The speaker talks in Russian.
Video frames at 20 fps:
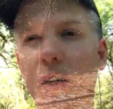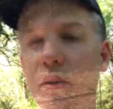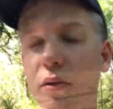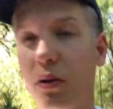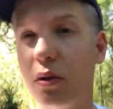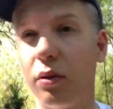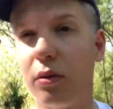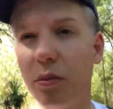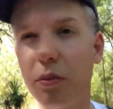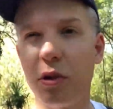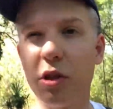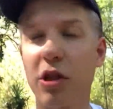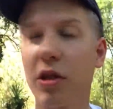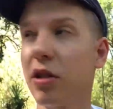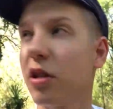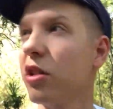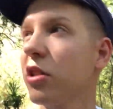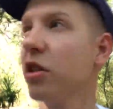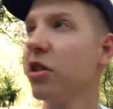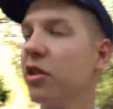А вот мы сейчас
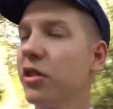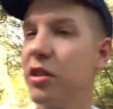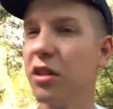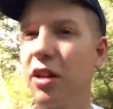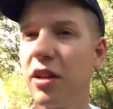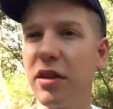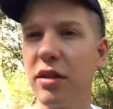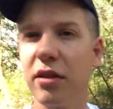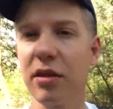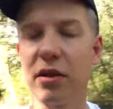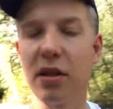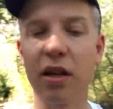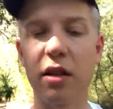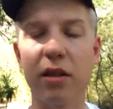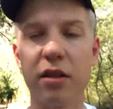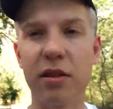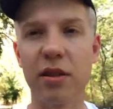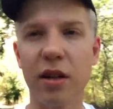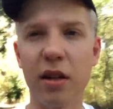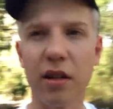зашли с
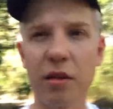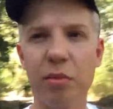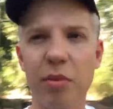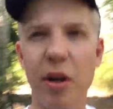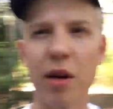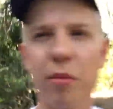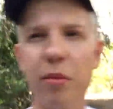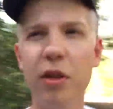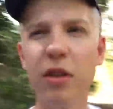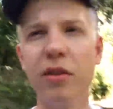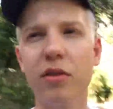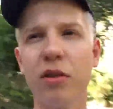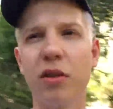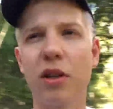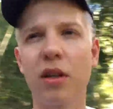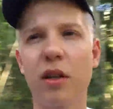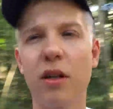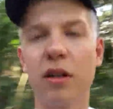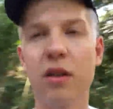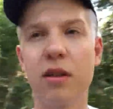задней стороны пирамиды, вот
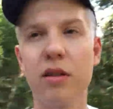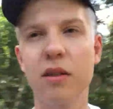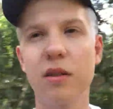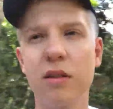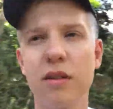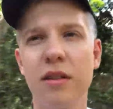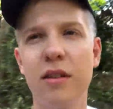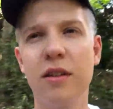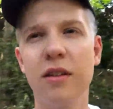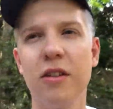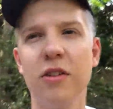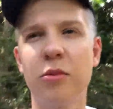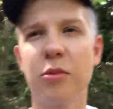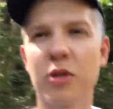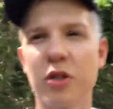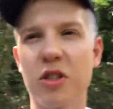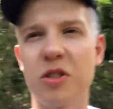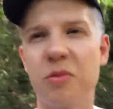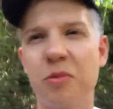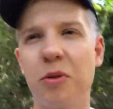она у
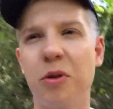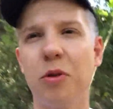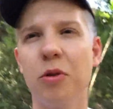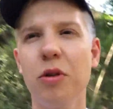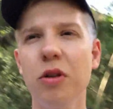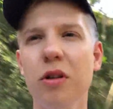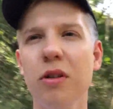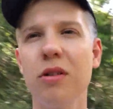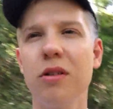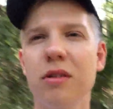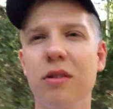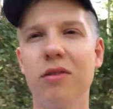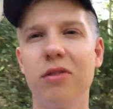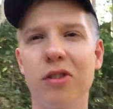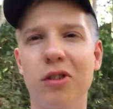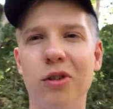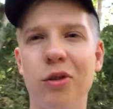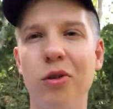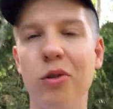за спиной, этот